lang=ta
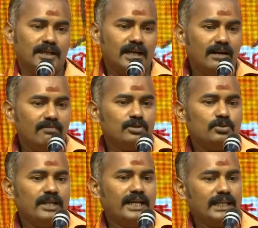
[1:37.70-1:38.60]

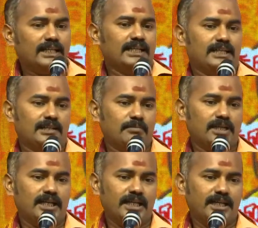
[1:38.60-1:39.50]
காவல்துறை அங்கே நம்ம
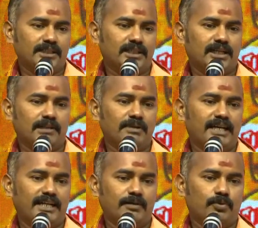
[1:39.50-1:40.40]
காரியகர்த்தர்களை
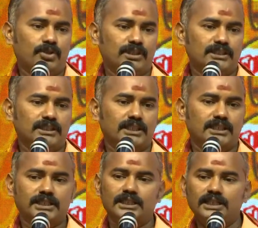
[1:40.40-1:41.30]
பேரிகார்ட் போட்டு தடுத்துக்கிட்டு
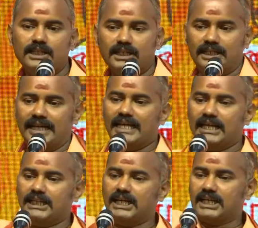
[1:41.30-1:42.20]
இருக்கு
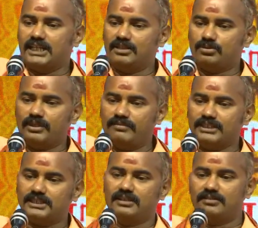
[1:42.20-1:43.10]
டைரெக்டாக அறநிலையத்துறை
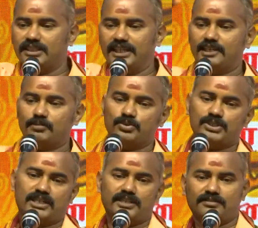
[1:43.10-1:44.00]
வாசலுக்கு வந்து கேட்டு
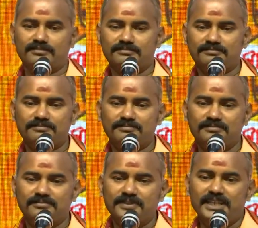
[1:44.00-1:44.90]
பிடிச்சி ஆடிட்டோம்
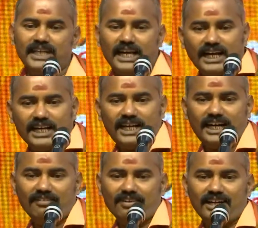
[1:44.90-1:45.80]
அங்கே
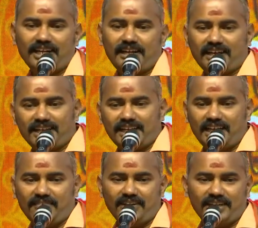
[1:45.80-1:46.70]
காவலெலாம் அங்கே
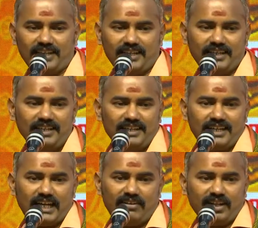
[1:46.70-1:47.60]
காவலில்
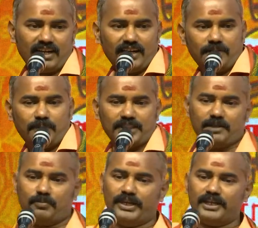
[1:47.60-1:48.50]
காவலர்கள்லாம்
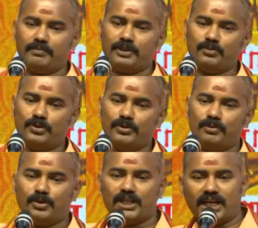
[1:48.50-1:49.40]
பதறி போய் எங்கள் பக்கம் ஓடி
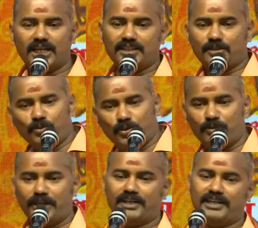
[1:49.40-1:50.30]
வரும்போது அங்கேருந்து நூறு
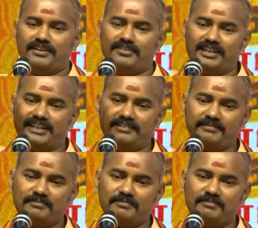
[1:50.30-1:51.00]
பேர் எங்கக்கிட்ட வந்துட்டாங்க